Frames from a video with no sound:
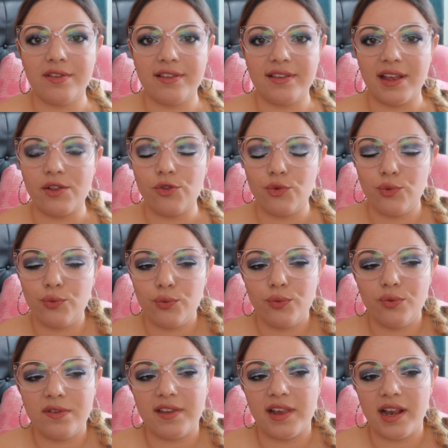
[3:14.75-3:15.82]
c'est
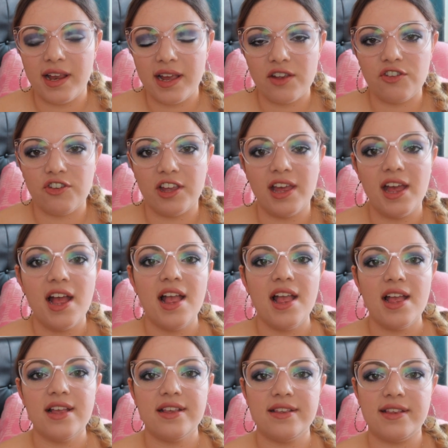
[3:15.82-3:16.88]
doux, c'est léger,
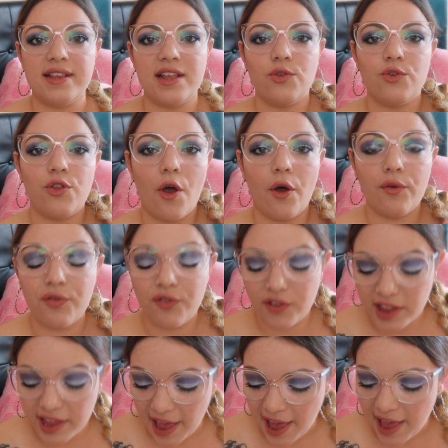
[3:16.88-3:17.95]
c'est une odeur
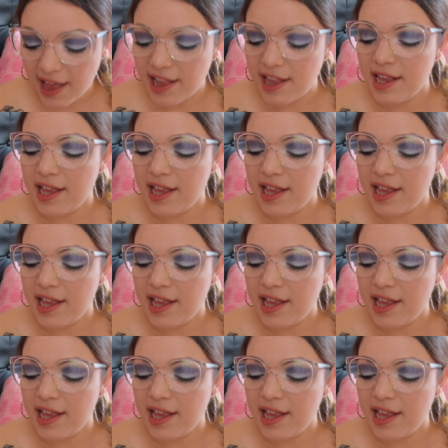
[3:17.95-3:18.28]
frais